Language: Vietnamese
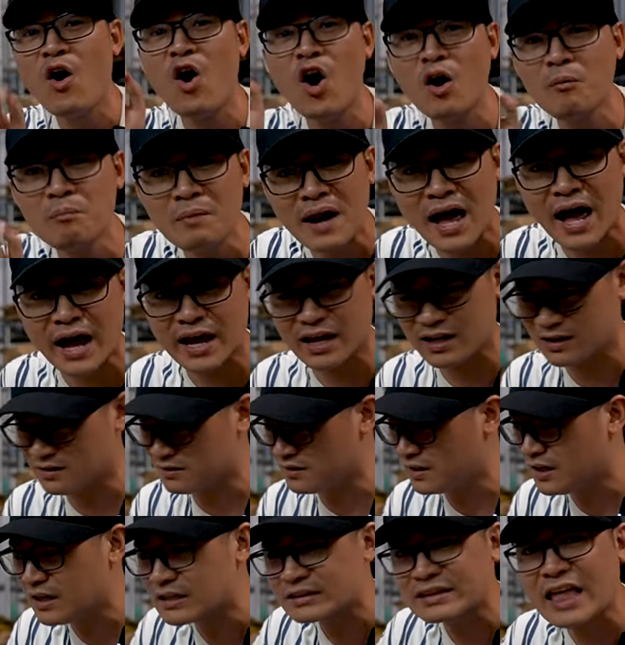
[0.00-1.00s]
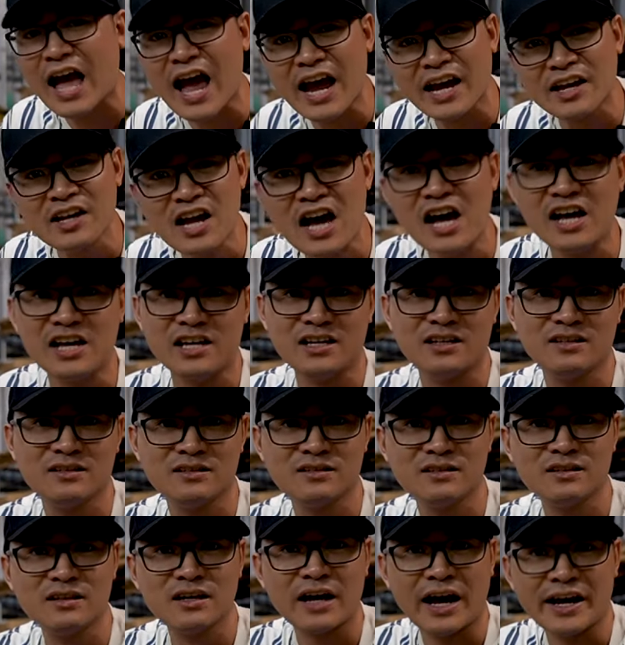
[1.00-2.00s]
Hôm nay tại đây
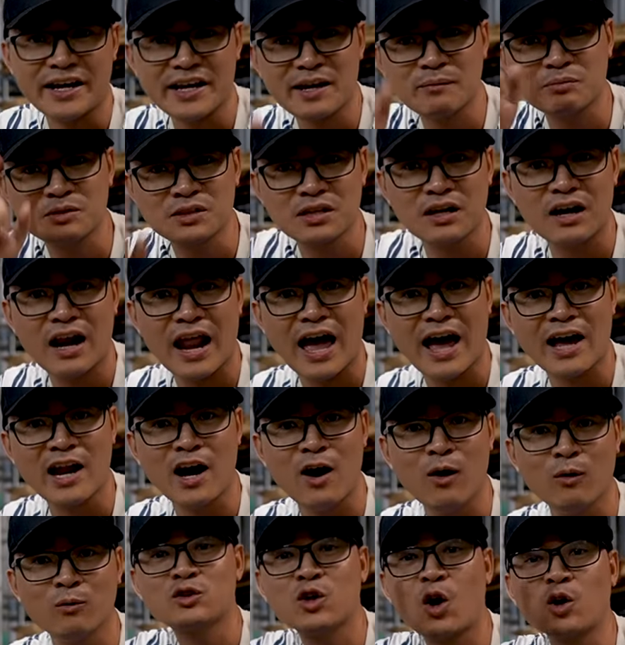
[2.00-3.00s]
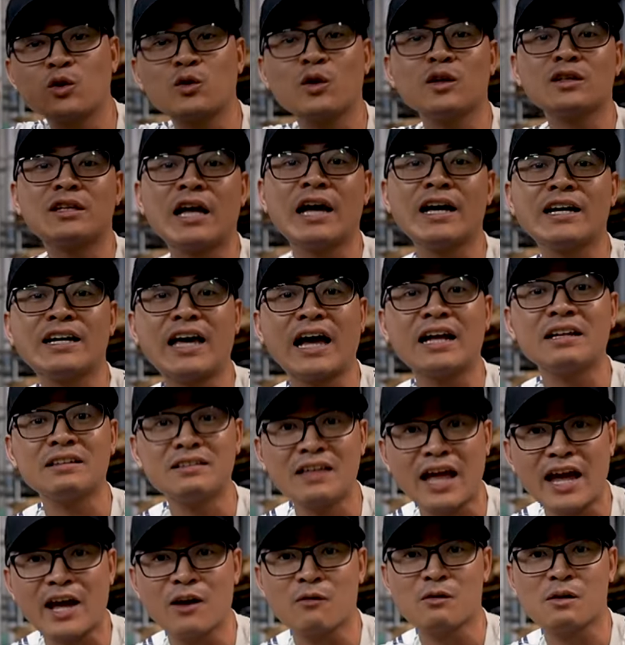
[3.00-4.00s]
anh em Sơn La đâu cho tôi thấy cánh
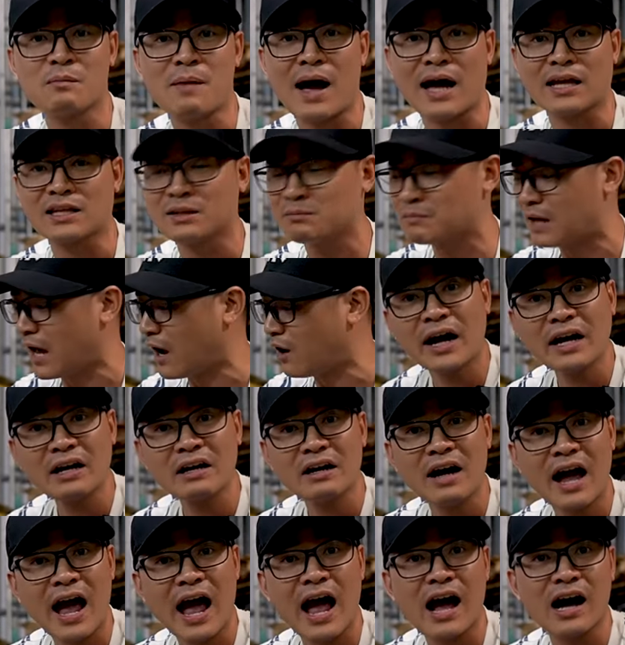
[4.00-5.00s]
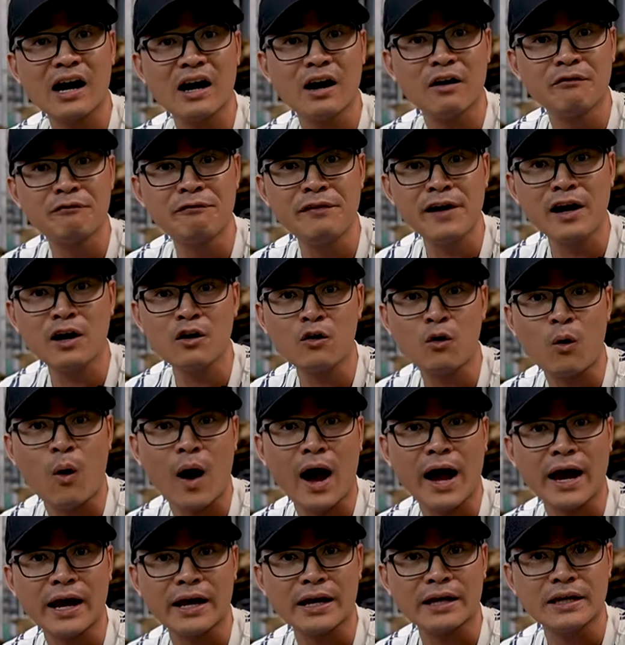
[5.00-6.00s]
tay của các bạn xem nào. Khách hàng ở Phiêng
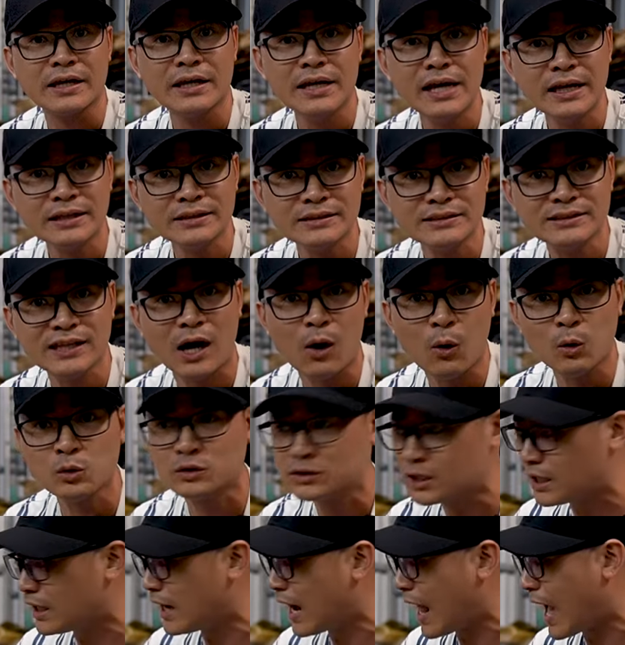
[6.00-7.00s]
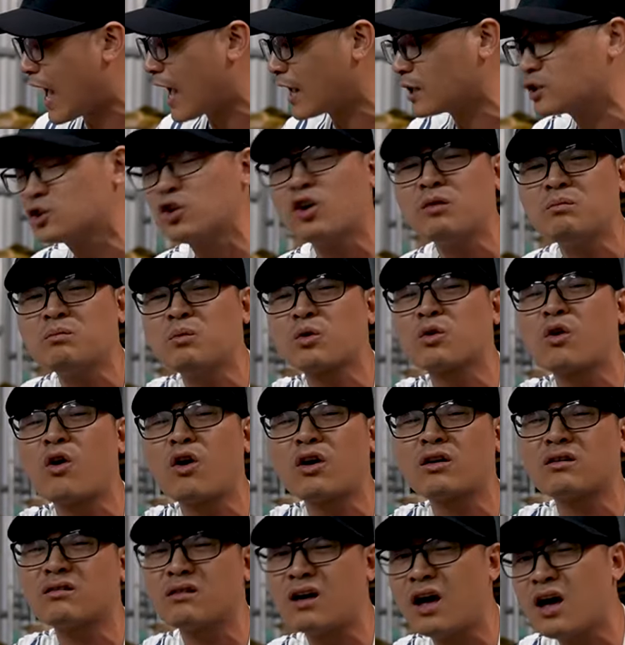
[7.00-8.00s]
Khoài, Yên Châu, Sơn La chốt một
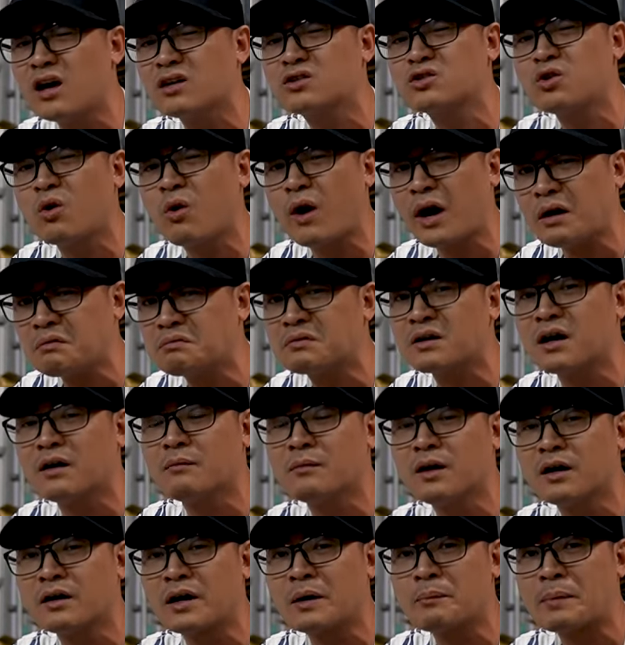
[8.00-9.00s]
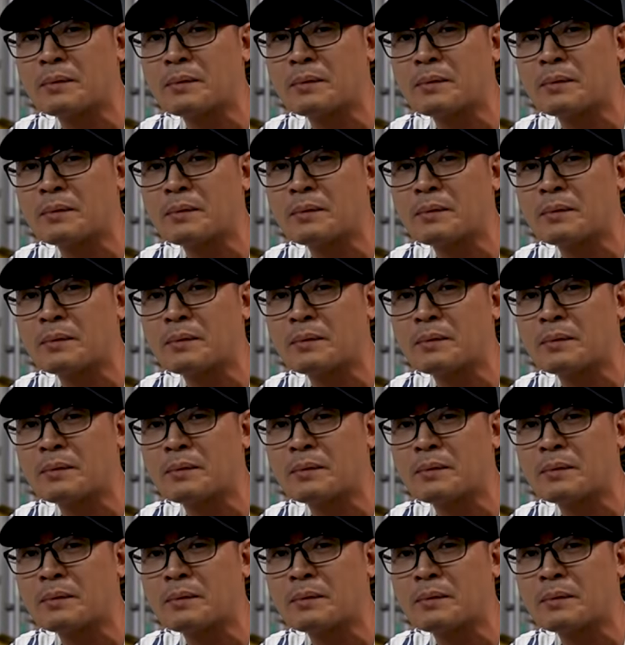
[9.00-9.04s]
con ECHO SRM